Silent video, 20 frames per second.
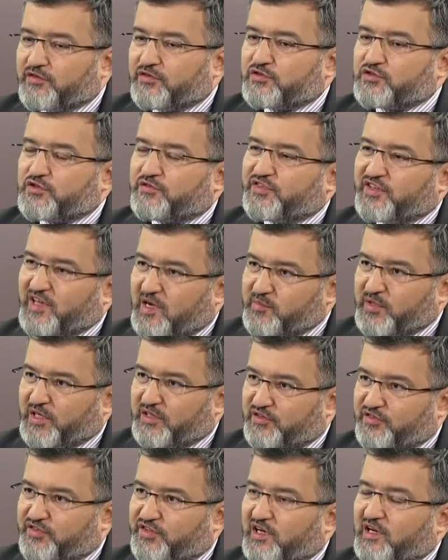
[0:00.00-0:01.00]
że w
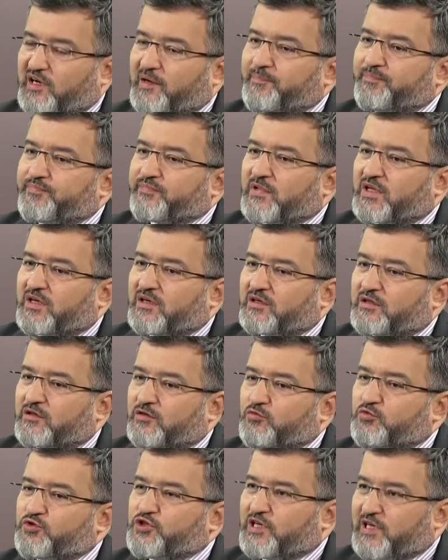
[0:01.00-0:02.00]
zamian za e,
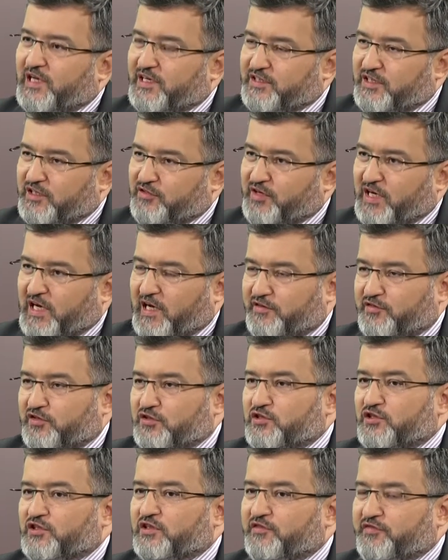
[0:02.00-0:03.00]
udzielenie
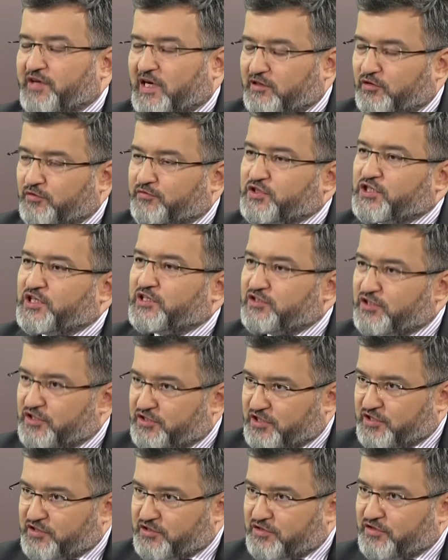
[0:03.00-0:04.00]
gwarancji, czyli de facto wzięcie
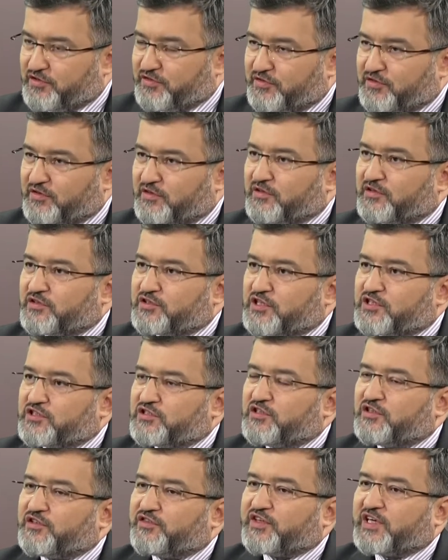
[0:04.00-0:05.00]
części,
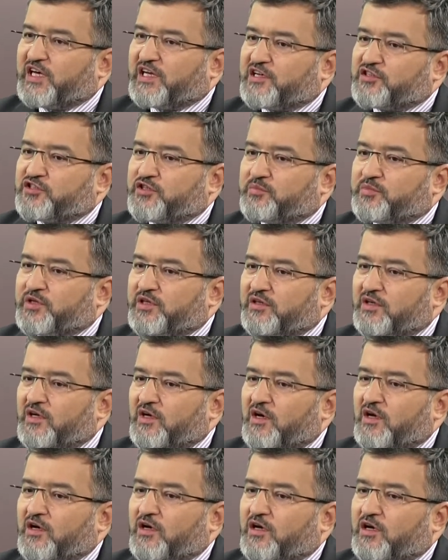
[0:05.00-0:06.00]
części ryzyka na siebie,
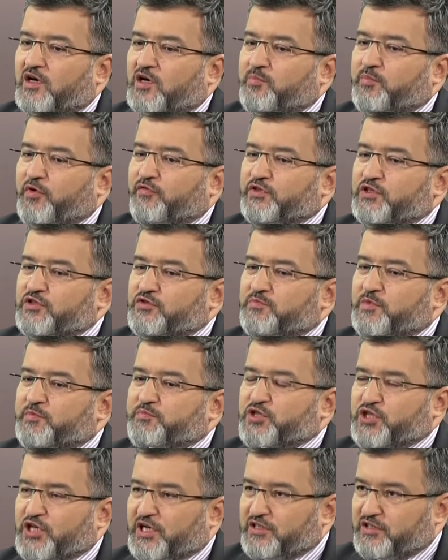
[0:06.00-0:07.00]
e, powinniśmy
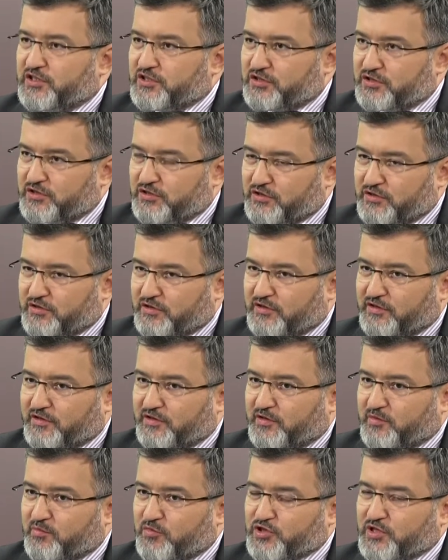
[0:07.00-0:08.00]
przenieść,
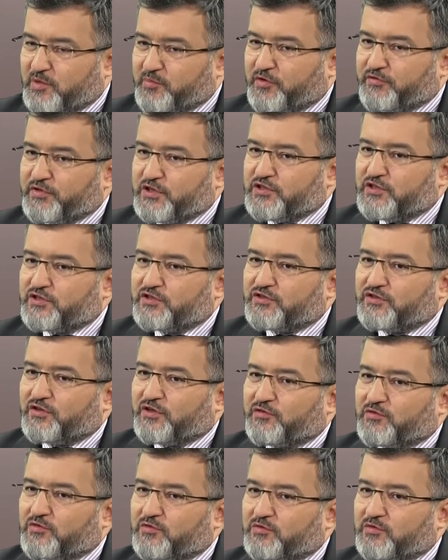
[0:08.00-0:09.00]
można powiedzieć,
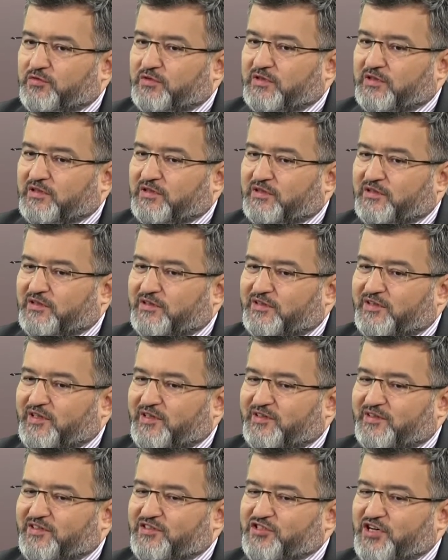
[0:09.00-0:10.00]
tę
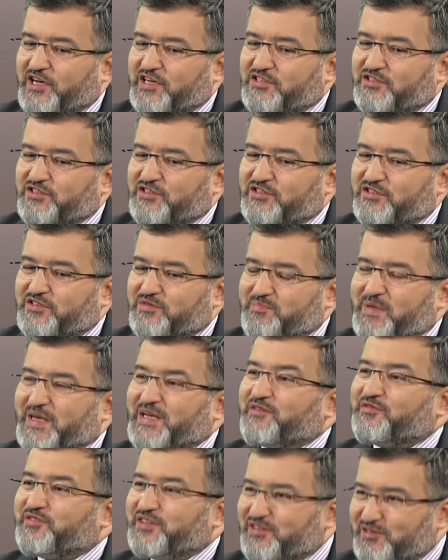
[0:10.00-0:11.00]
część
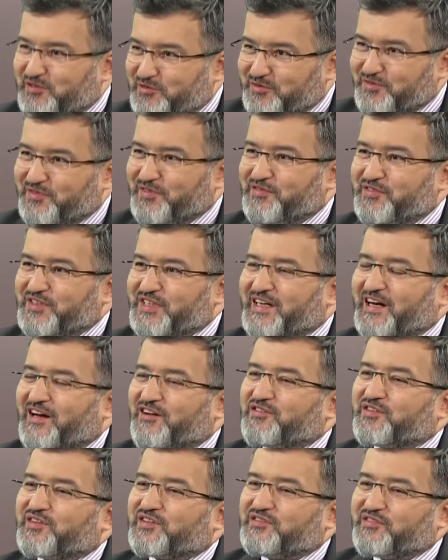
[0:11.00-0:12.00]
benefitów
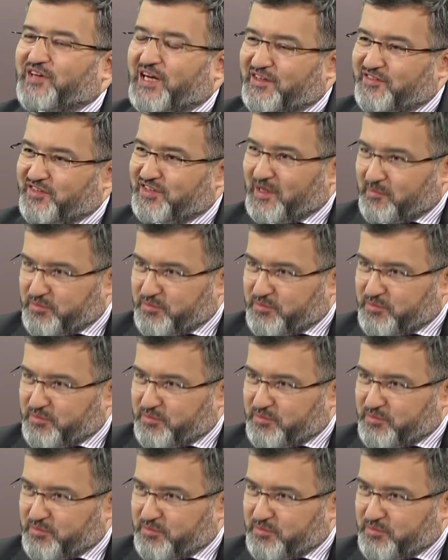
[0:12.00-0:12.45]
wynikających z gwarancji na